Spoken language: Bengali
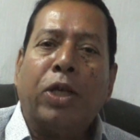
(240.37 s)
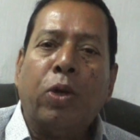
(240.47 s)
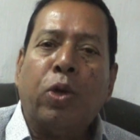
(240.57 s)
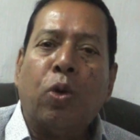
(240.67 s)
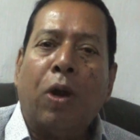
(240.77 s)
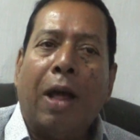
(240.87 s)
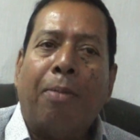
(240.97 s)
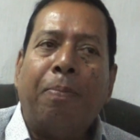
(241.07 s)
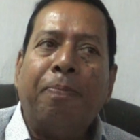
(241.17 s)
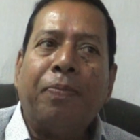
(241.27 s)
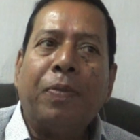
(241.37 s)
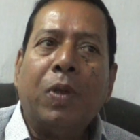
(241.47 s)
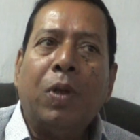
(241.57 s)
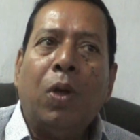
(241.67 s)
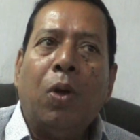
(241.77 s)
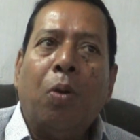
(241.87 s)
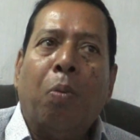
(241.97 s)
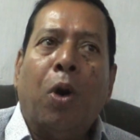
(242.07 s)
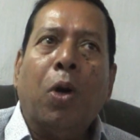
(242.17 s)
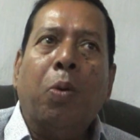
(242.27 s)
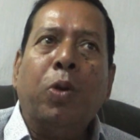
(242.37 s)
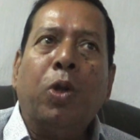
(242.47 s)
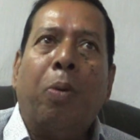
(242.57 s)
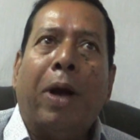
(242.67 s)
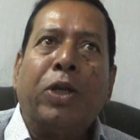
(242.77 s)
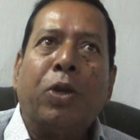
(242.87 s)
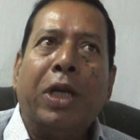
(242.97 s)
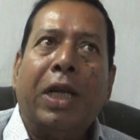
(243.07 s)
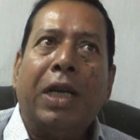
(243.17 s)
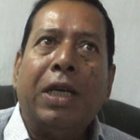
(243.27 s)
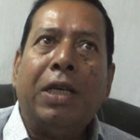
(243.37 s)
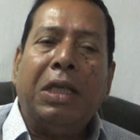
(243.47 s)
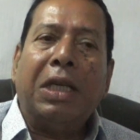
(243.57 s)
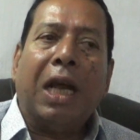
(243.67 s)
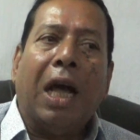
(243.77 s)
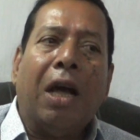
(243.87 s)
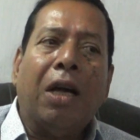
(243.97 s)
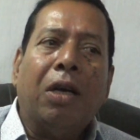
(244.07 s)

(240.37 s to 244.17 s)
ভাষণ শুনলাম বঙ্গবন্ধুর ভাষণের যেটা